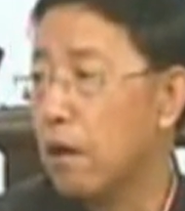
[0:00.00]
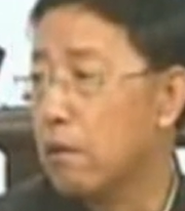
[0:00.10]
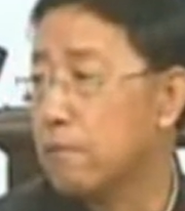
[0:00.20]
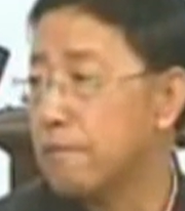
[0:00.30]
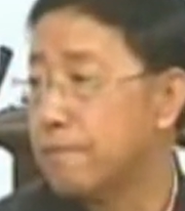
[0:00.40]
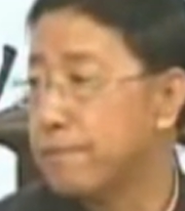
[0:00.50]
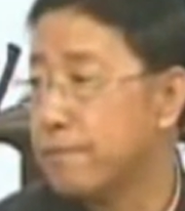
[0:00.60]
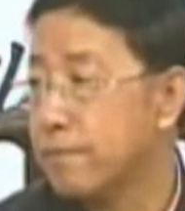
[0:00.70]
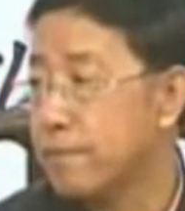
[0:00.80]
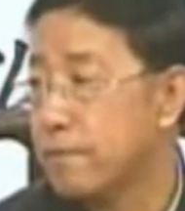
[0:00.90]
于是这个
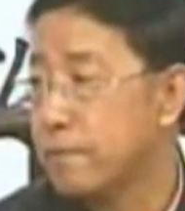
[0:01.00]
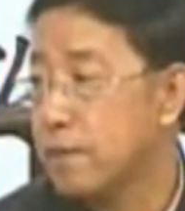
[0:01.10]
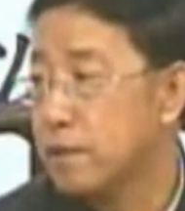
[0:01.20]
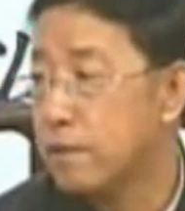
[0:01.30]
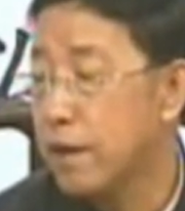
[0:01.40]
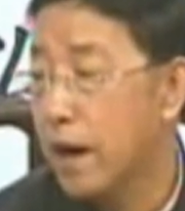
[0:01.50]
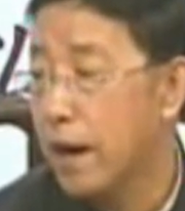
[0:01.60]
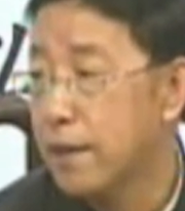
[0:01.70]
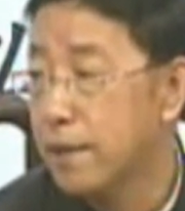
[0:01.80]
金华理发店